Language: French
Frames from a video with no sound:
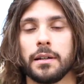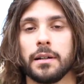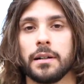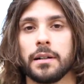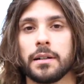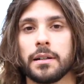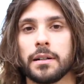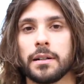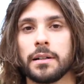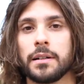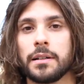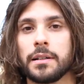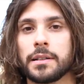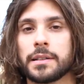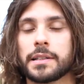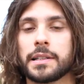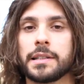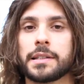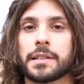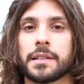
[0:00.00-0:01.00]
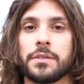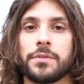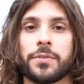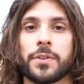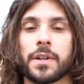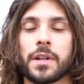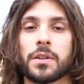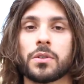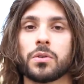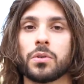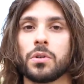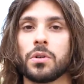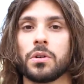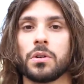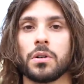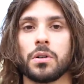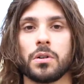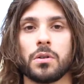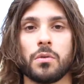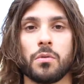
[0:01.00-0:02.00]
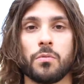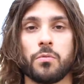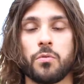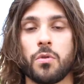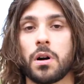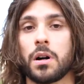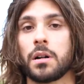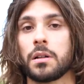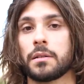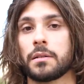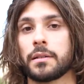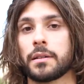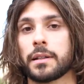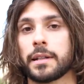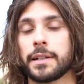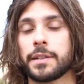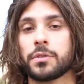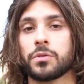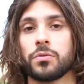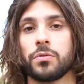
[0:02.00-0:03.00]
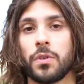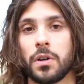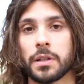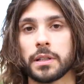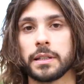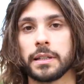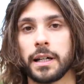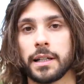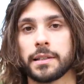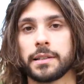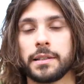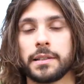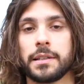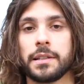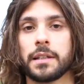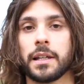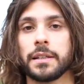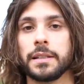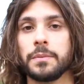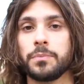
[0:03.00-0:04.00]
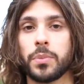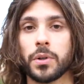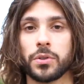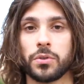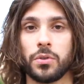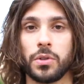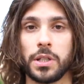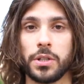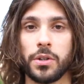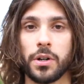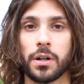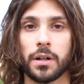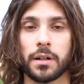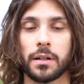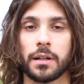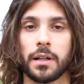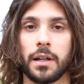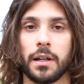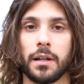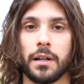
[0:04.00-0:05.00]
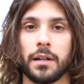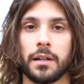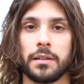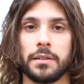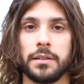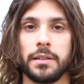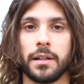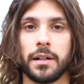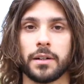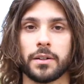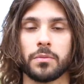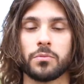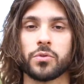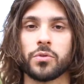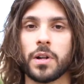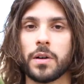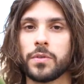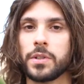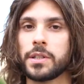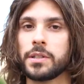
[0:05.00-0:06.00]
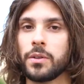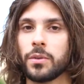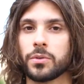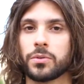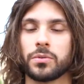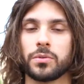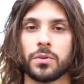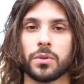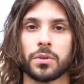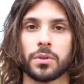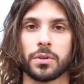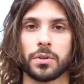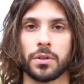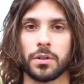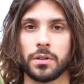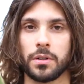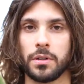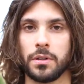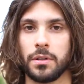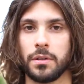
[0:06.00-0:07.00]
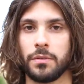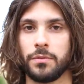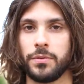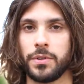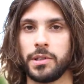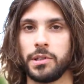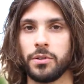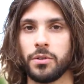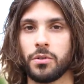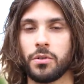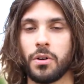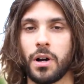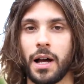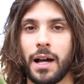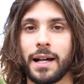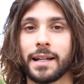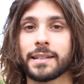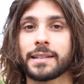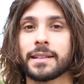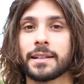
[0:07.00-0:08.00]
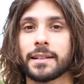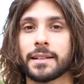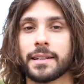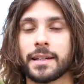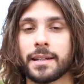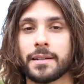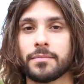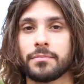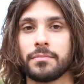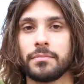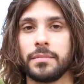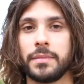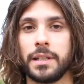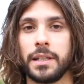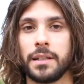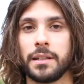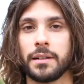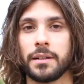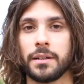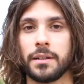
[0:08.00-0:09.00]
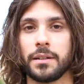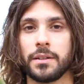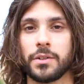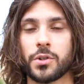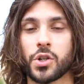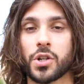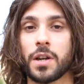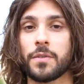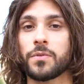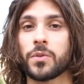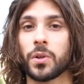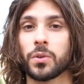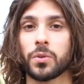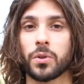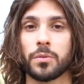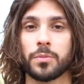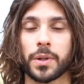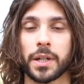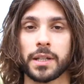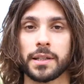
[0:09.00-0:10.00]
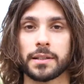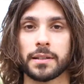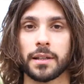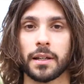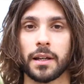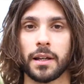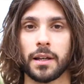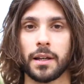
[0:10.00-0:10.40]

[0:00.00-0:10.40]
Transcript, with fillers: c'est ce qui fait qu'on voit très souvent des narcissiques à des postes de leader comme je vous l'avais dit dans une autre euh, vidéo, un cinquième des euh, chefs d'entreprise